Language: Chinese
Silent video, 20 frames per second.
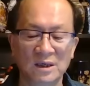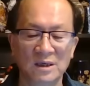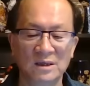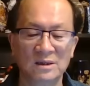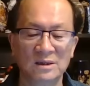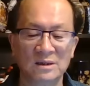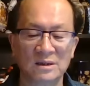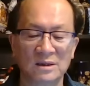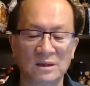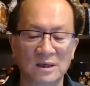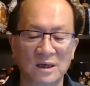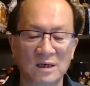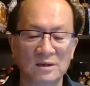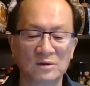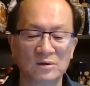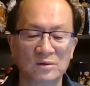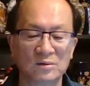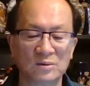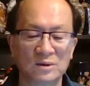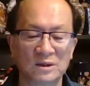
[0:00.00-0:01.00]
历任
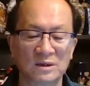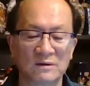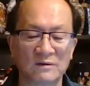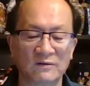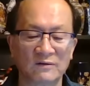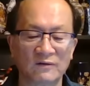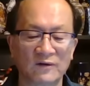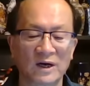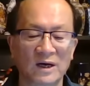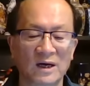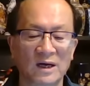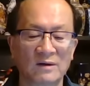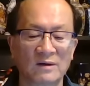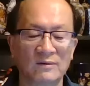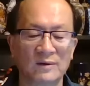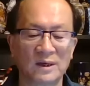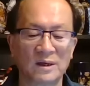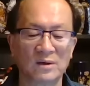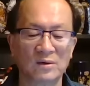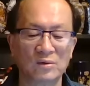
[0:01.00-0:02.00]
甘肃省发改
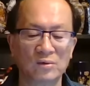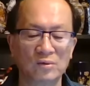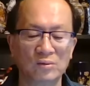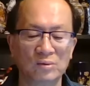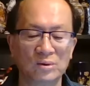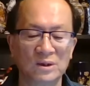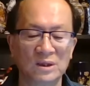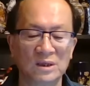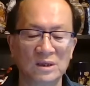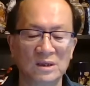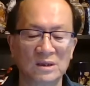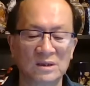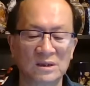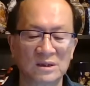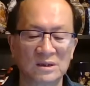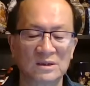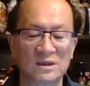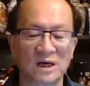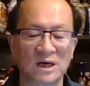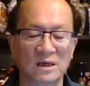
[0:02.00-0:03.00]
委固定
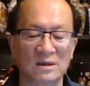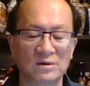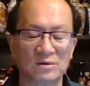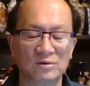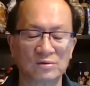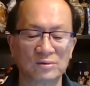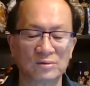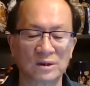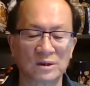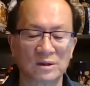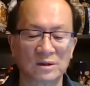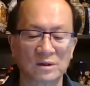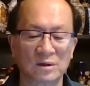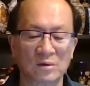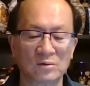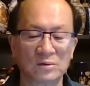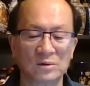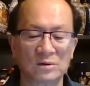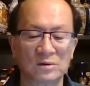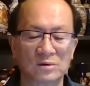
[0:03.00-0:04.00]
资产处理
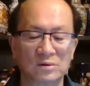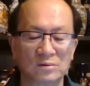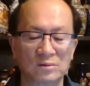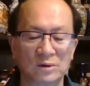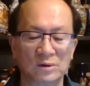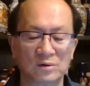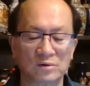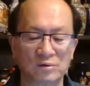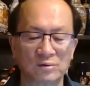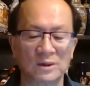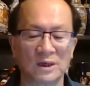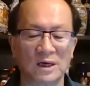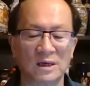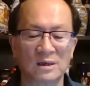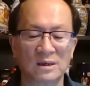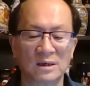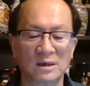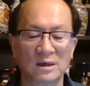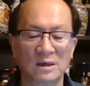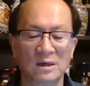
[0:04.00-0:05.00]
投资处的处
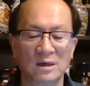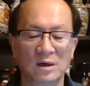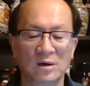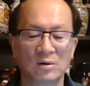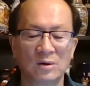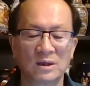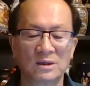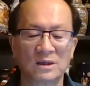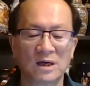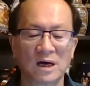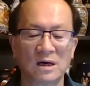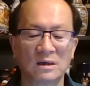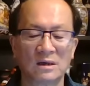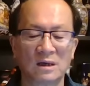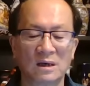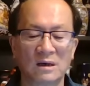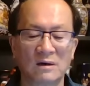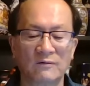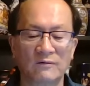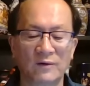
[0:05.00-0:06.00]
长，后来当
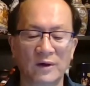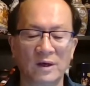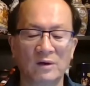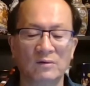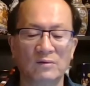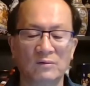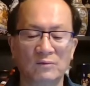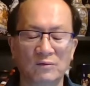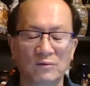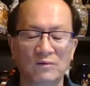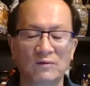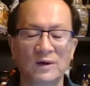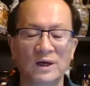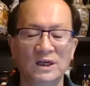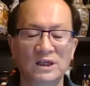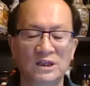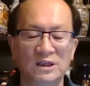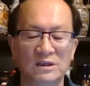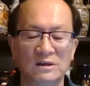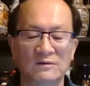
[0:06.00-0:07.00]
了委武
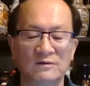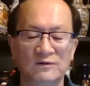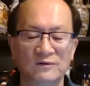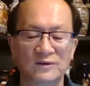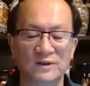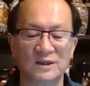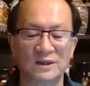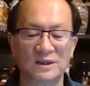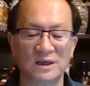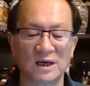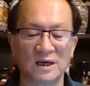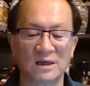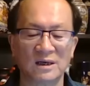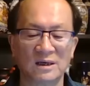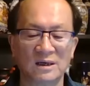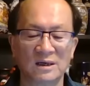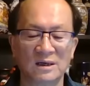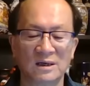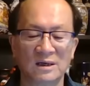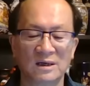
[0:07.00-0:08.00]
威市的副市长，
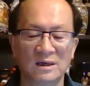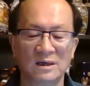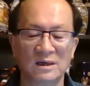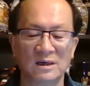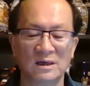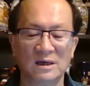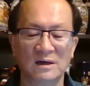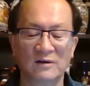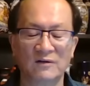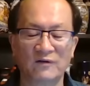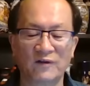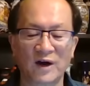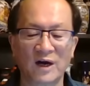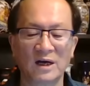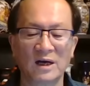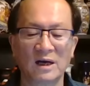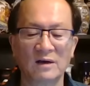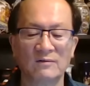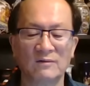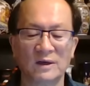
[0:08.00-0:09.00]
啊，
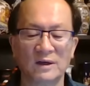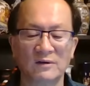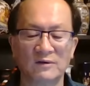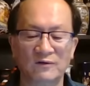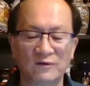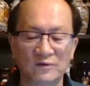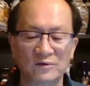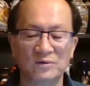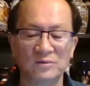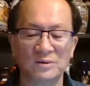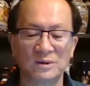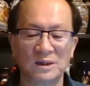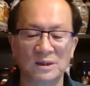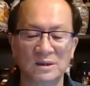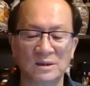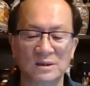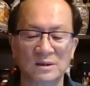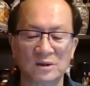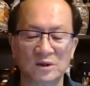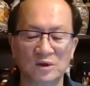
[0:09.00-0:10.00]
发改委的副主
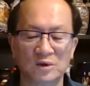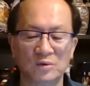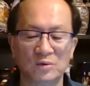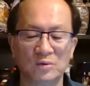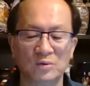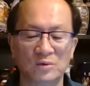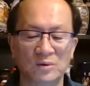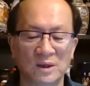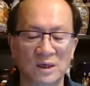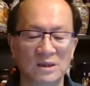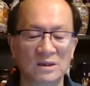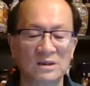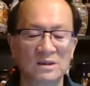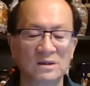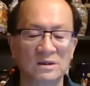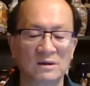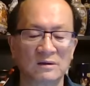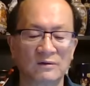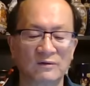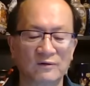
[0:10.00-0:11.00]
任，酒泉
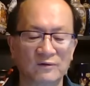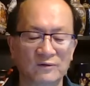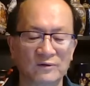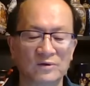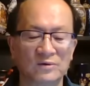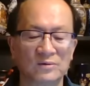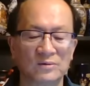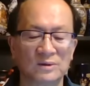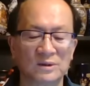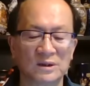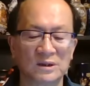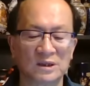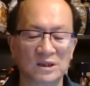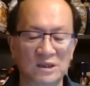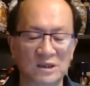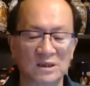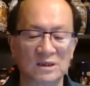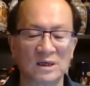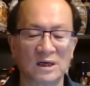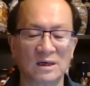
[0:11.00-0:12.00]
市的副书记
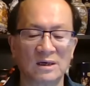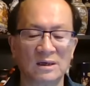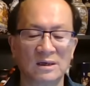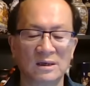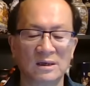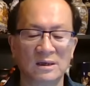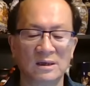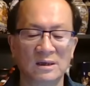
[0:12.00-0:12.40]
市长。